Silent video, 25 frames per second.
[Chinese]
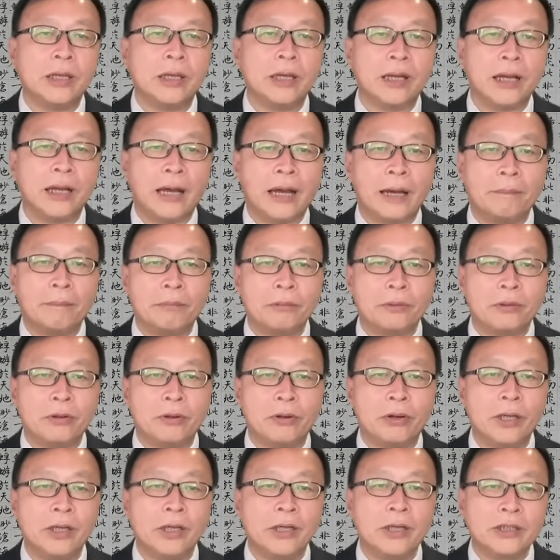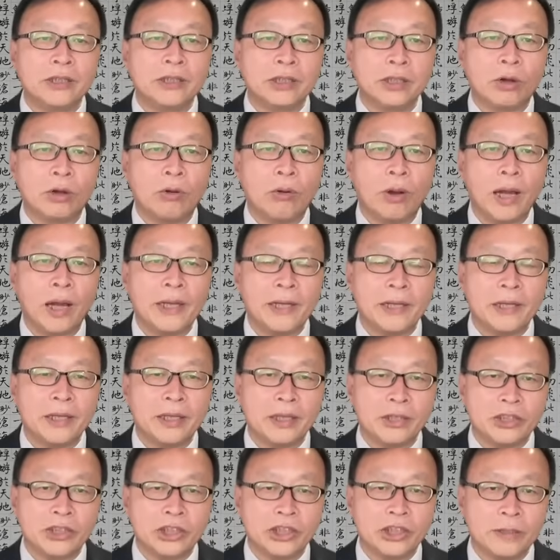那不过是换一
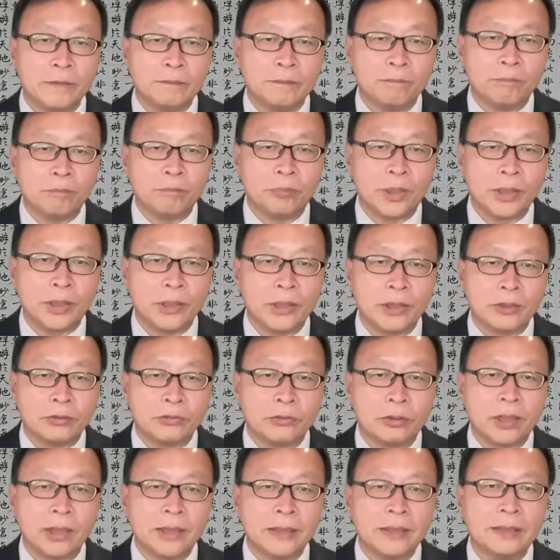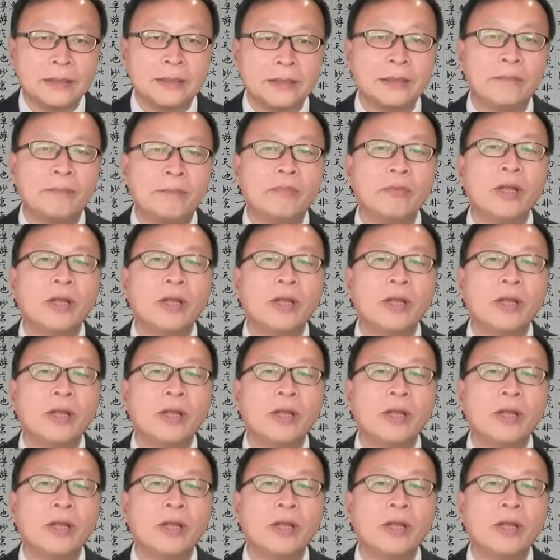个性别的专政，